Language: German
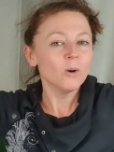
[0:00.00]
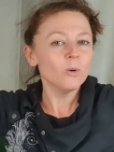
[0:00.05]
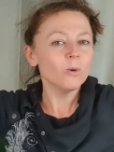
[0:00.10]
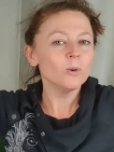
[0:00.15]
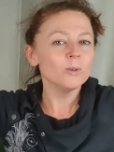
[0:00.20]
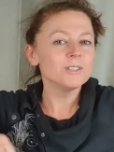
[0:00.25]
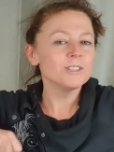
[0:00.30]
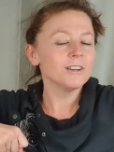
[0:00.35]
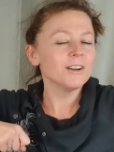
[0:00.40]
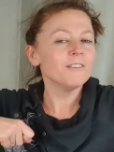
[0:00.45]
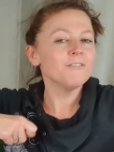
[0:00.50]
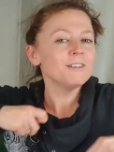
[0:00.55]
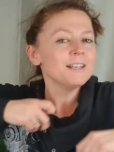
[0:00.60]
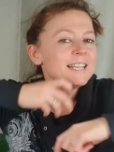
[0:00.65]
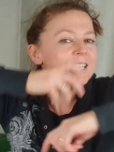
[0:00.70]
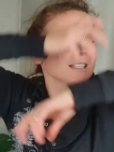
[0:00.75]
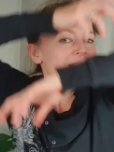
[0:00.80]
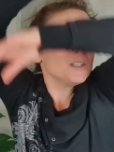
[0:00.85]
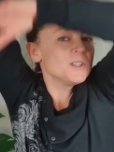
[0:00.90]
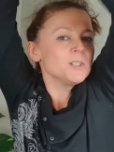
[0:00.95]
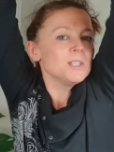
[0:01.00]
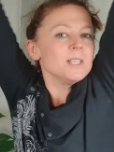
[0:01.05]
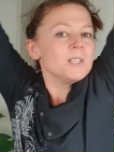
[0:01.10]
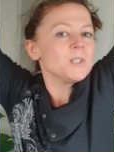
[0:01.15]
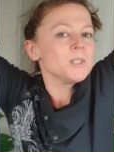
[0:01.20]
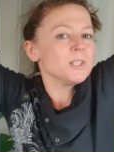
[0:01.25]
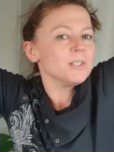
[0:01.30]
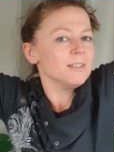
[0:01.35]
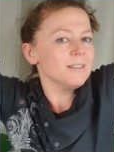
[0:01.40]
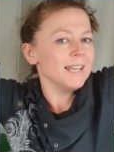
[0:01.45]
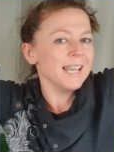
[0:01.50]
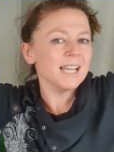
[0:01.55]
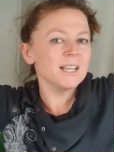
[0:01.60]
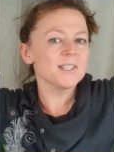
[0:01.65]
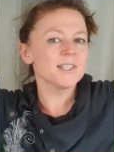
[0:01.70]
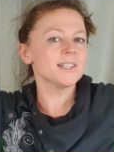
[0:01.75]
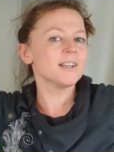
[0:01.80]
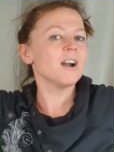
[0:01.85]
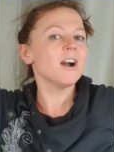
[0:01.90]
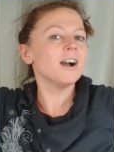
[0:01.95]
Und ja, vielleicht ist es dann
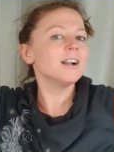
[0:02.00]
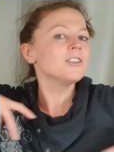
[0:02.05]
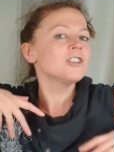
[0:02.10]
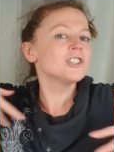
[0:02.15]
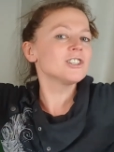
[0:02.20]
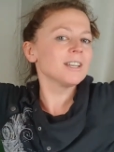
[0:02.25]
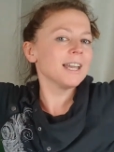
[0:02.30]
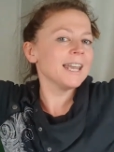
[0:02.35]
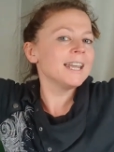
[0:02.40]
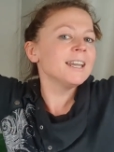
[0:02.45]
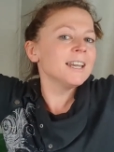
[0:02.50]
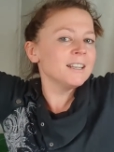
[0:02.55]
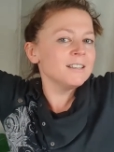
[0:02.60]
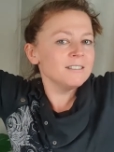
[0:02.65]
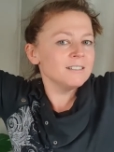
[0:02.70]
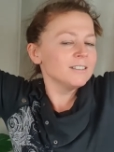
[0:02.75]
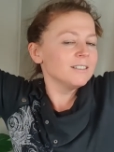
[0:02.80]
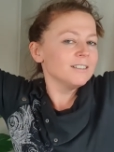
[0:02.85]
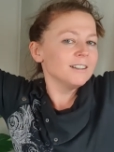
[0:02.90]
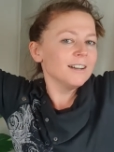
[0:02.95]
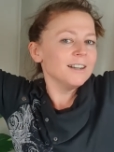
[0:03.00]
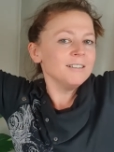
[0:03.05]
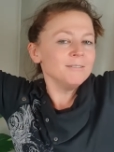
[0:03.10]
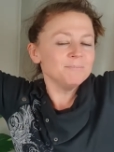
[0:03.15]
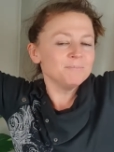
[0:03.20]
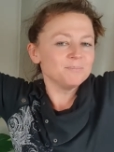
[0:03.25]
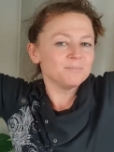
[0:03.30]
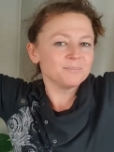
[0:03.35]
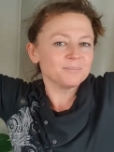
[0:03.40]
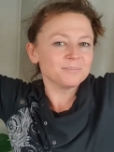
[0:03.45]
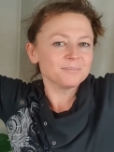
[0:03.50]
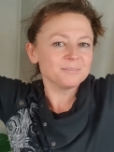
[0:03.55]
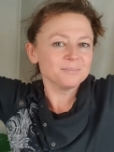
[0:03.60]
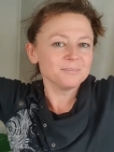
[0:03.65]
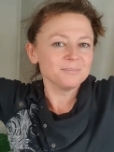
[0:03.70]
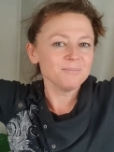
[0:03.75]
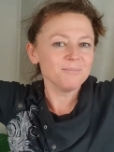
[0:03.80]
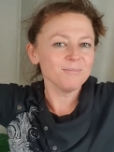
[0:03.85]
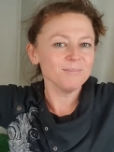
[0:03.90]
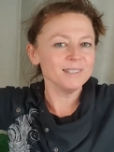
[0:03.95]
extra anstrengend, ja,
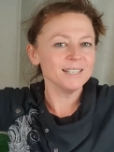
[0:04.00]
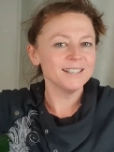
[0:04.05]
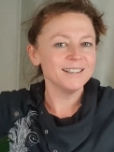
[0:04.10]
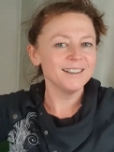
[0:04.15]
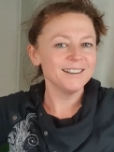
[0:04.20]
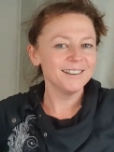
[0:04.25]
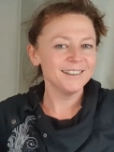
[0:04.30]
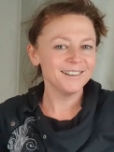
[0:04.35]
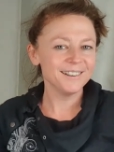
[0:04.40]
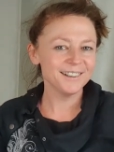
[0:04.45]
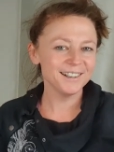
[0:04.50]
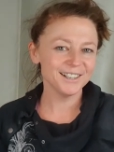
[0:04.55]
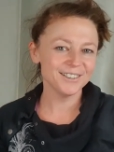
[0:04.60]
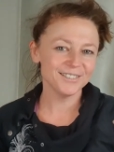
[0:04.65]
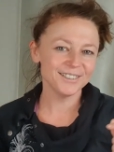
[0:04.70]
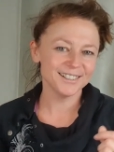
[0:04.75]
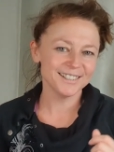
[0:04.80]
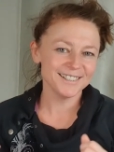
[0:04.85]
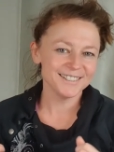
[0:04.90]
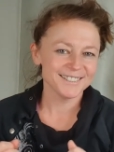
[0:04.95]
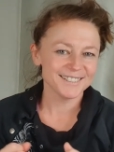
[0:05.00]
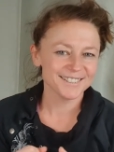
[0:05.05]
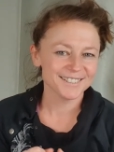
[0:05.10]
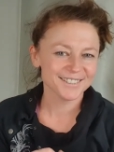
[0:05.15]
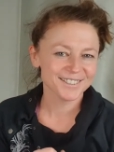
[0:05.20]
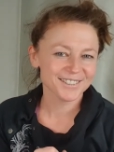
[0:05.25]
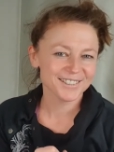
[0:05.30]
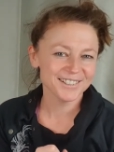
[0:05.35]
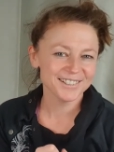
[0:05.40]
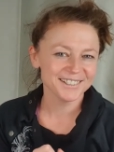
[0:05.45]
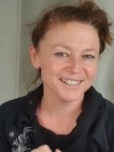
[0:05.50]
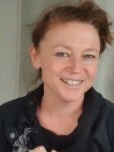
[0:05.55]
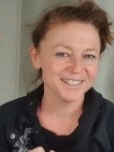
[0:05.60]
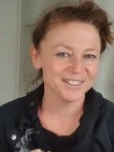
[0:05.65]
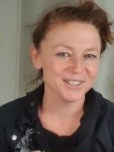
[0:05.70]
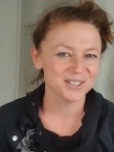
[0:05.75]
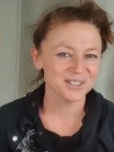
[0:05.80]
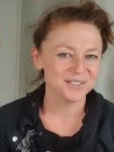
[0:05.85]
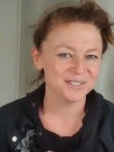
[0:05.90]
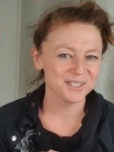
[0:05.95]
aber das kann
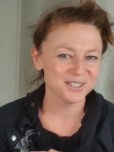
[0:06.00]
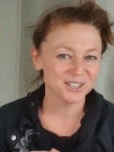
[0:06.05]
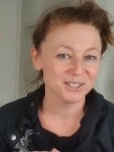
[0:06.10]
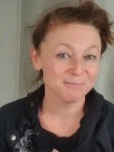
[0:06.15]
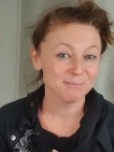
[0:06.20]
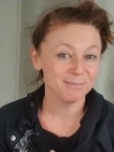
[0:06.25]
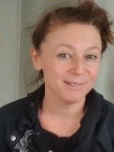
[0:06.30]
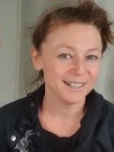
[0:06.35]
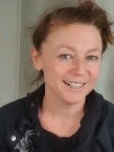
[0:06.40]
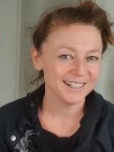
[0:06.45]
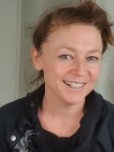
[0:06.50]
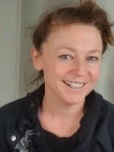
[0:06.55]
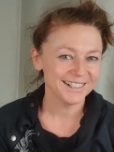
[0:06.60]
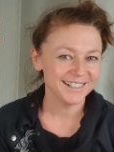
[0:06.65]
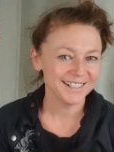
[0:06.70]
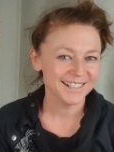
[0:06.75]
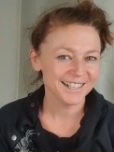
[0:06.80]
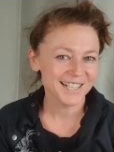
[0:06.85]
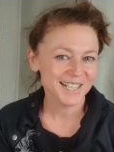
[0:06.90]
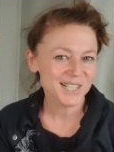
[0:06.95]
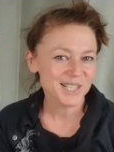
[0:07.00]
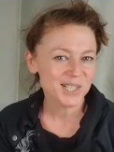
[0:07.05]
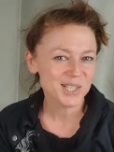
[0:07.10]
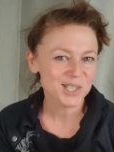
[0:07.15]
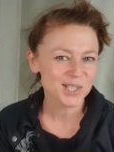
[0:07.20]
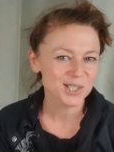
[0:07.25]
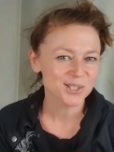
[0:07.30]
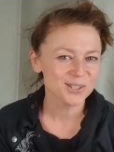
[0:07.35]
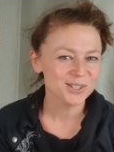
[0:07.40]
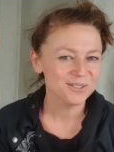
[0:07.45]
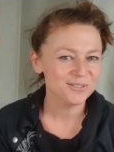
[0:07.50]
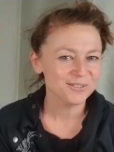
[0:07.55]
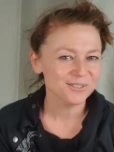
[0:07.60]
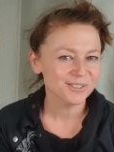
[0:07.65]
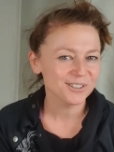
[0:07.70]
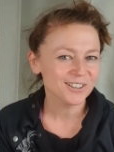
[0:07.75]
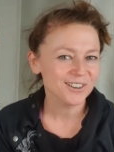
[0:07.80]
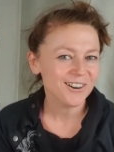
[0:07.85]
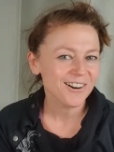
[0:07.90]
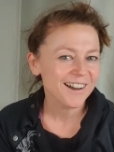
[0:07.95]
genauso viel Spaß und
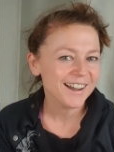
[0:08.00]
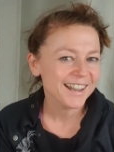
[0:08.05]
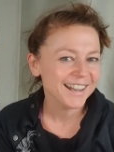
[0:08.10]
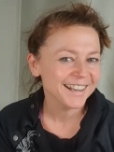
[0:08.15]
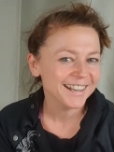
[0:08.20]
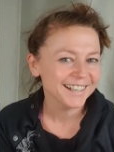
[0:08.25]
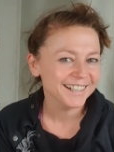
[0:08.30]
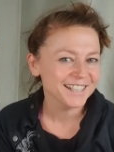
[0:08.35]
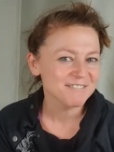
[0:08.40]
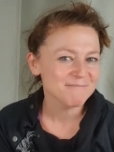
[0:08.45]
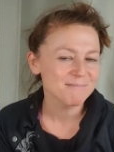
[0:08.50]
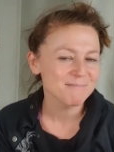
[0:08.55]
Freude